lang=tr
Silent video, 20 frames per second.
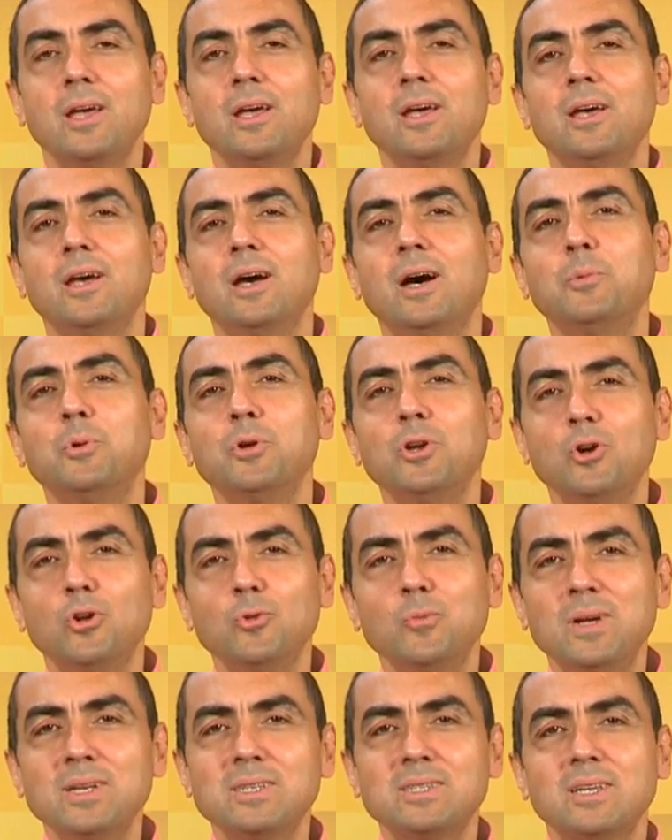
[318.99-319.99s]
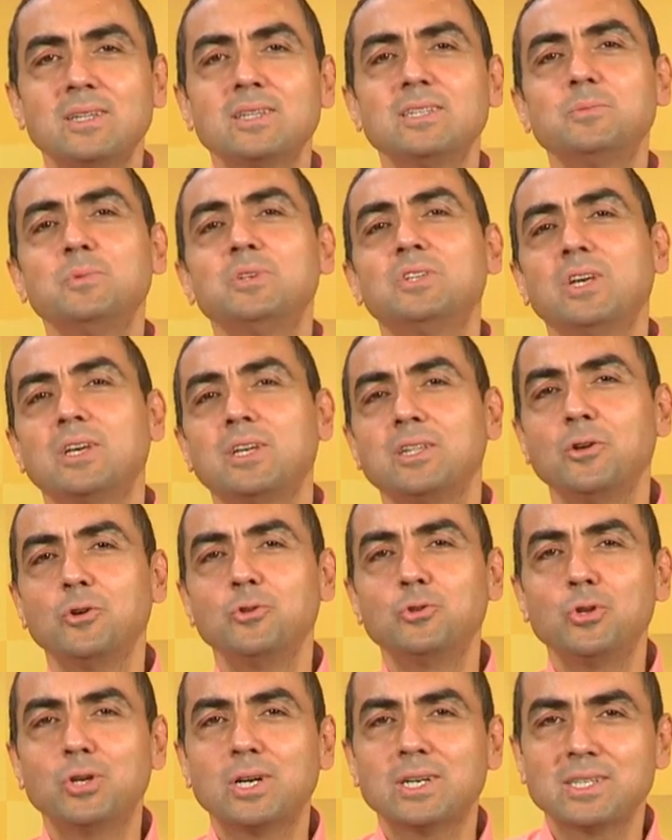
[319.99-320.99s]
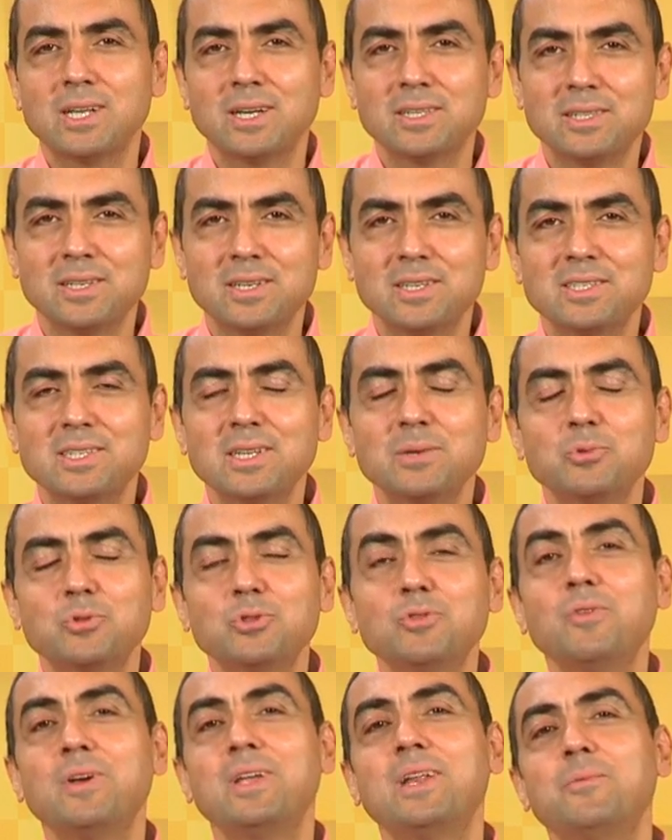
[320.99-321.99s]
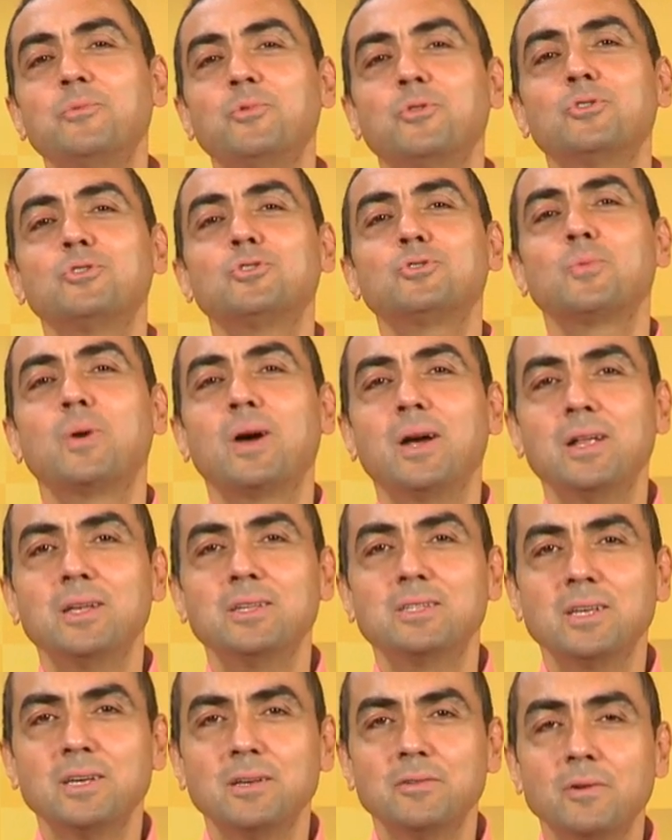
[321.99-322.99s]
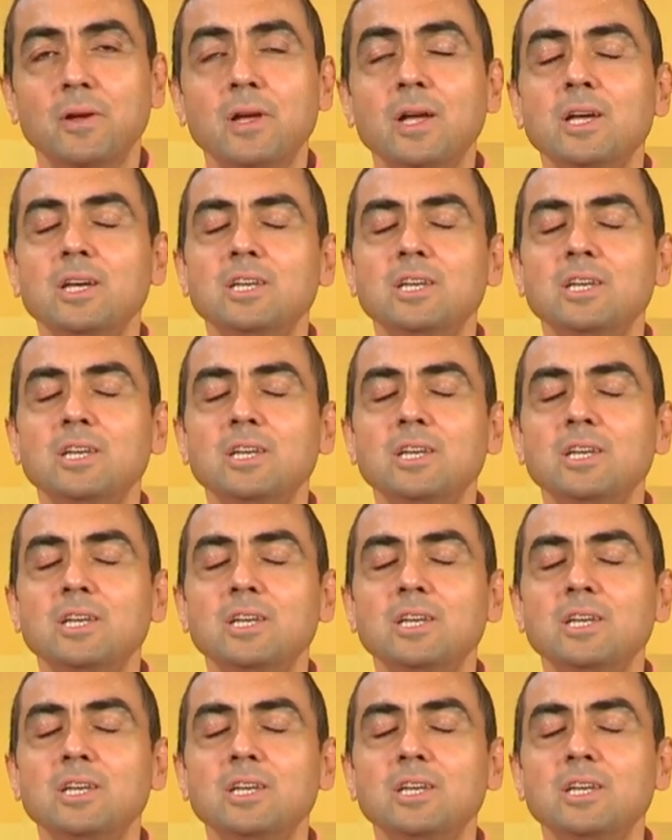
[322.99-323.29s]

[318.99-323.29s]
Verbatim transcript: E, abone olmazsanız bir şekilde ödül kazandığınızda bunu veremiyoruz maalesef.